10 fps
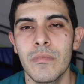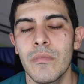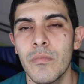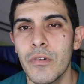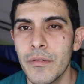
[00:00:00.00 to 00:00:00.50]

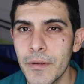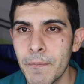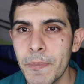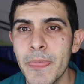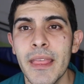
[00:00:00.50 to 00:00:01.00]
Muy bien.
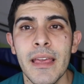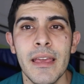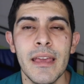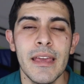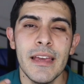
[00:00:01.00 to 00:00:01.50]

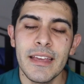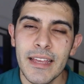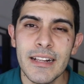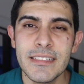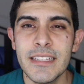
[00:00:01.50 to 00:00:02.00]
Y
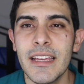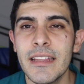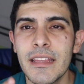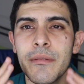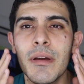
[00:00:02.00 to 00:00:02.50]
el
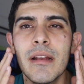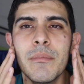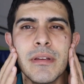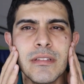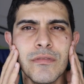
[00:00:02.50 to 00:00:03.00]
siguiente va a ir
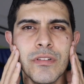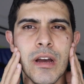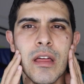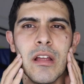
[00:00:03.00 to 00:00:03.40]
más enfocado